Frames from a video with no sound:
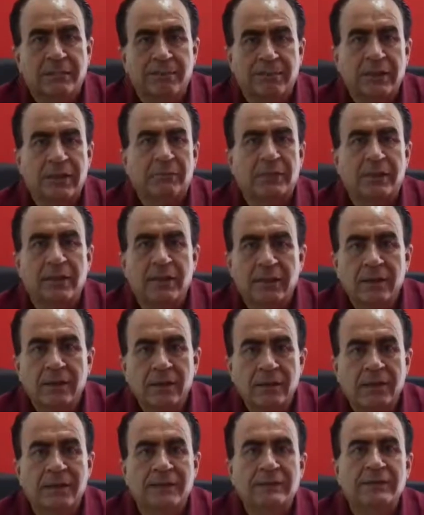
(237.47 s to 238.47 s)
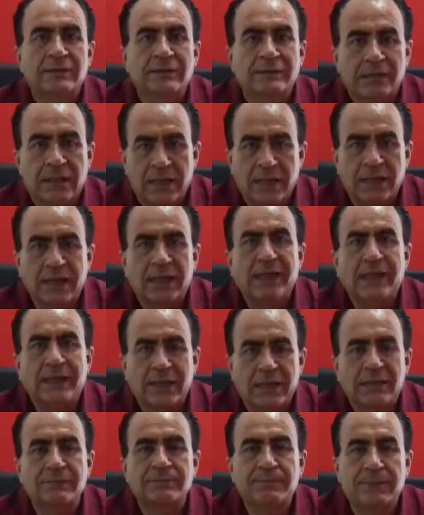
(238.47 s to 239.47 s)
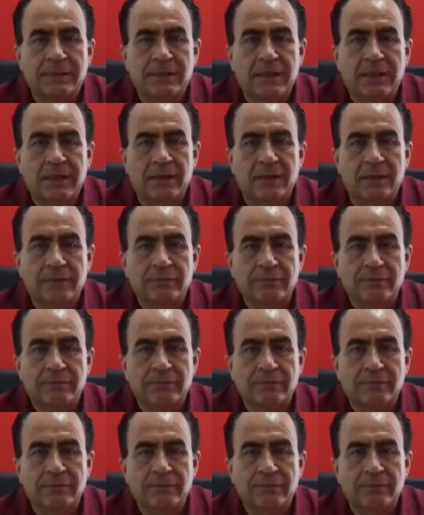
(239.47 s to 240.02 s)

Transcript: Para mí es nuestra área y hay que respetarla.